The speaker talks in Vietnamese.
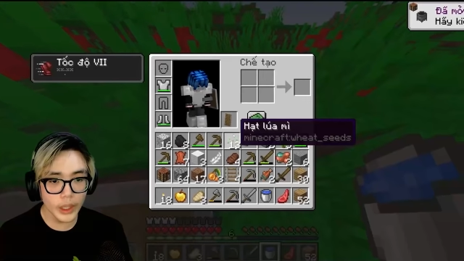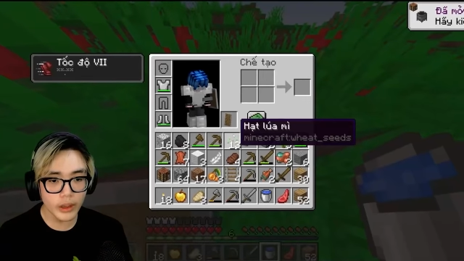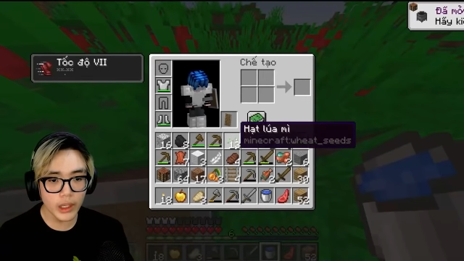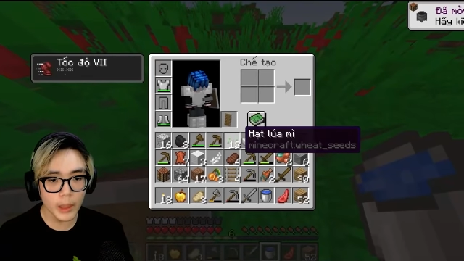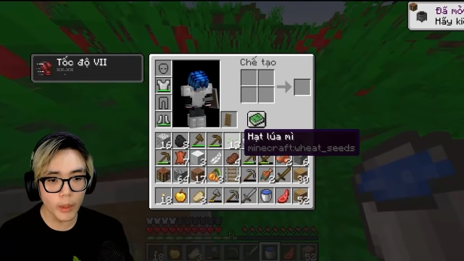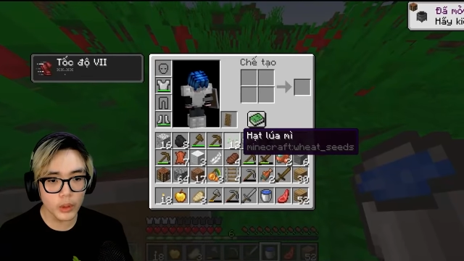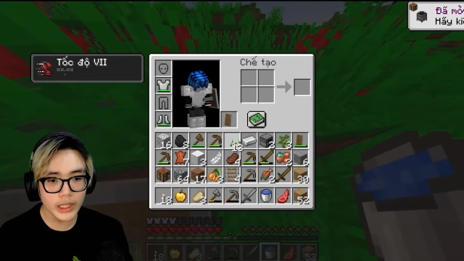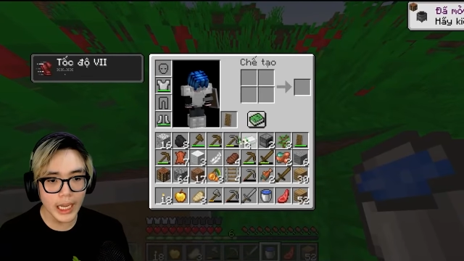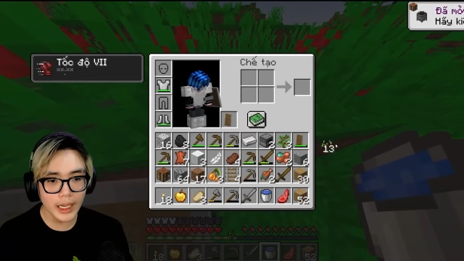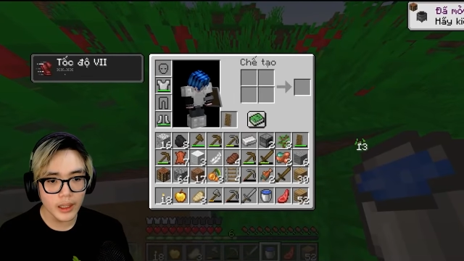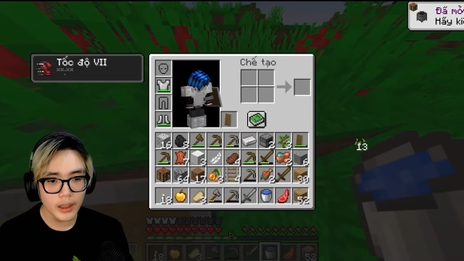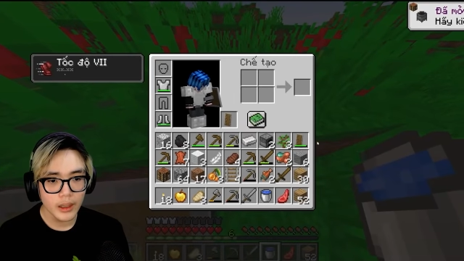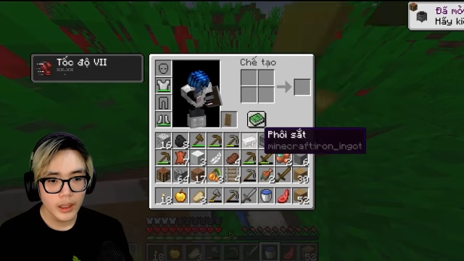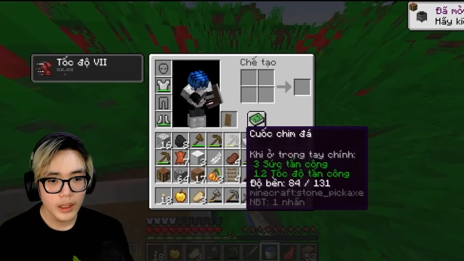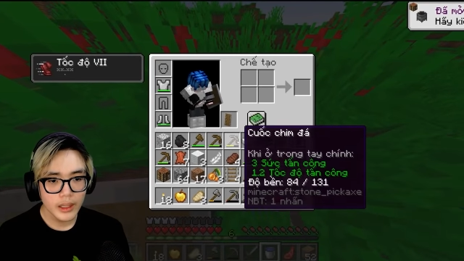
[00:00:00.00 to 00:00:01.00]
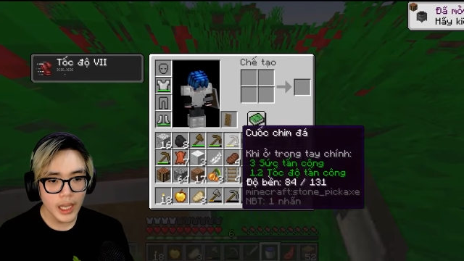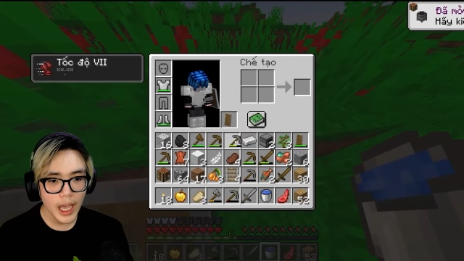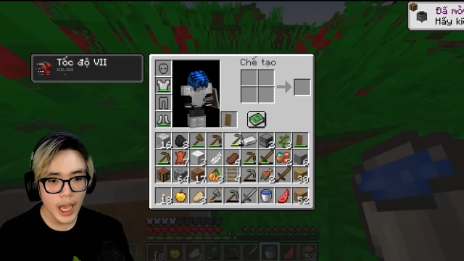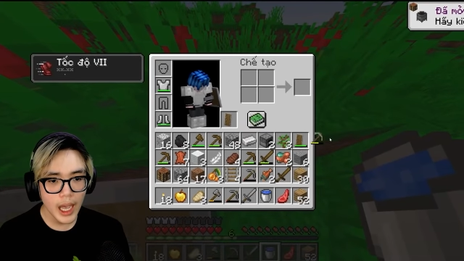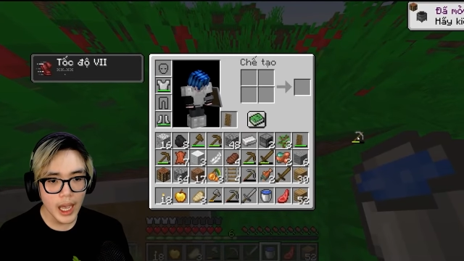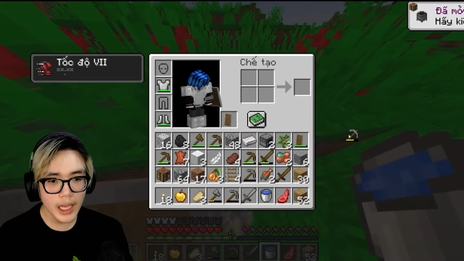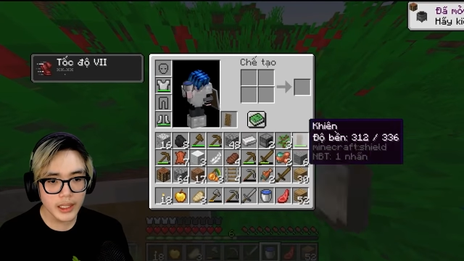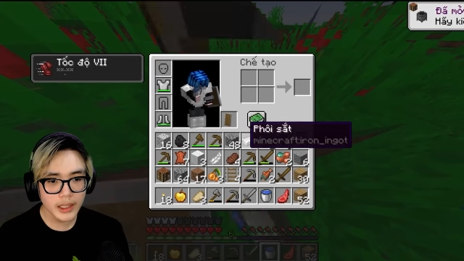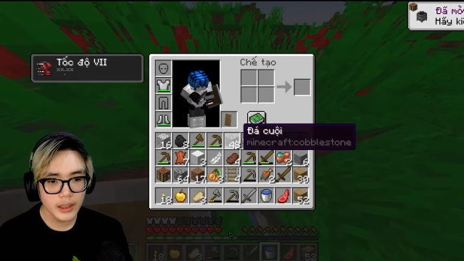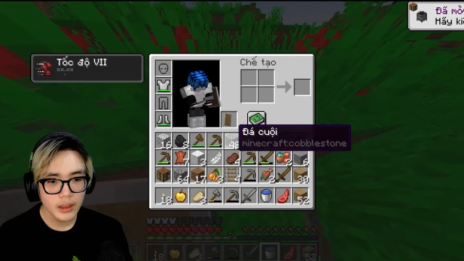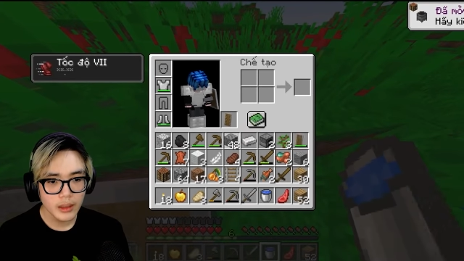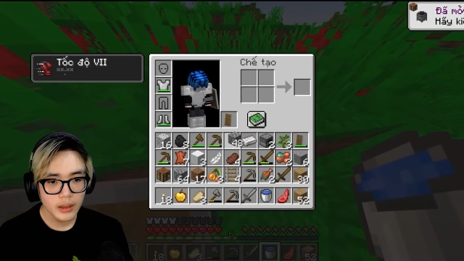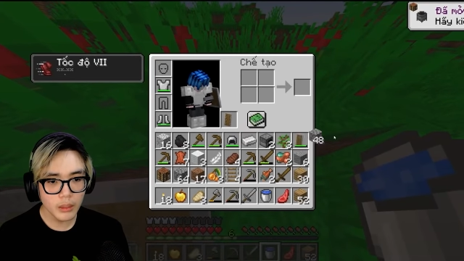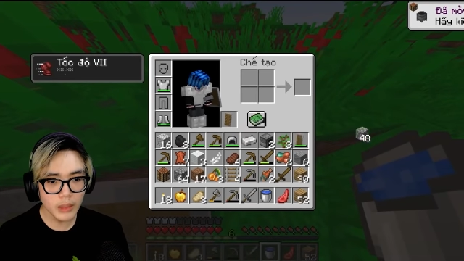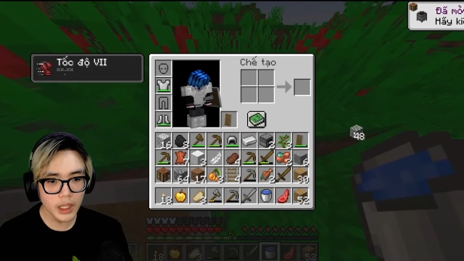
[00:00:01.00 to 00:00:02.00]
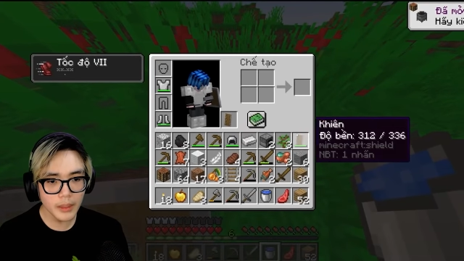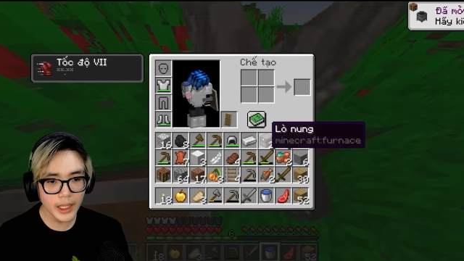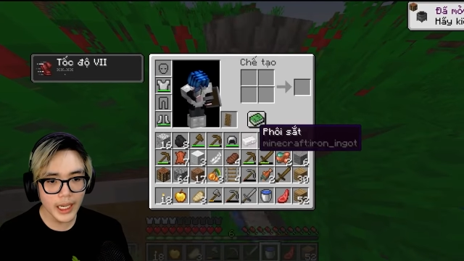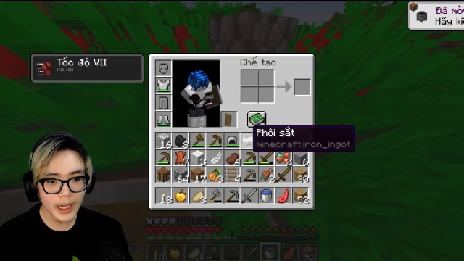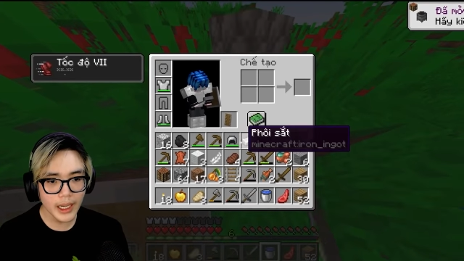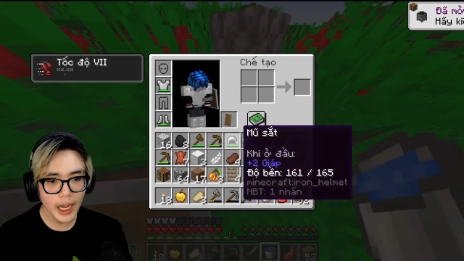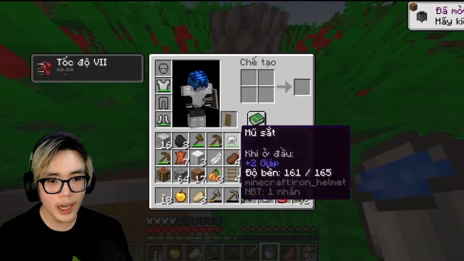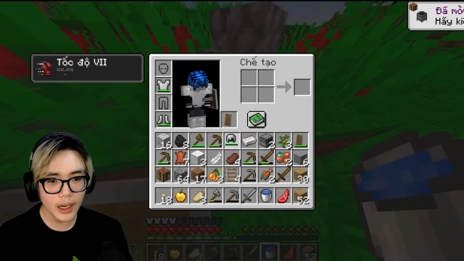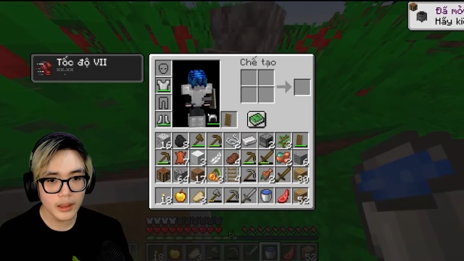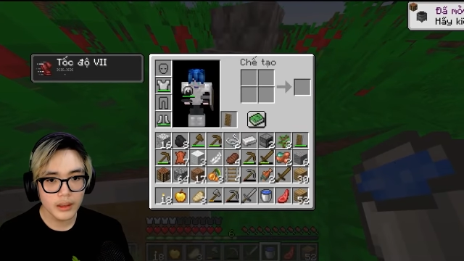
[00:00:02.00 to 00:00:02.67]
có cái mũ sắt yes đúng thứ mình đang cần